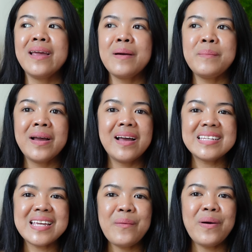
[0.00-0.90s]

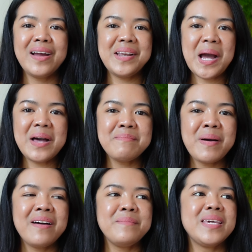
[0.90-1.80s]
nagpag-asawa ka ng
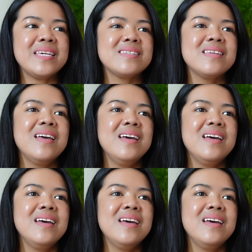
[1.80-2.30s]
apam is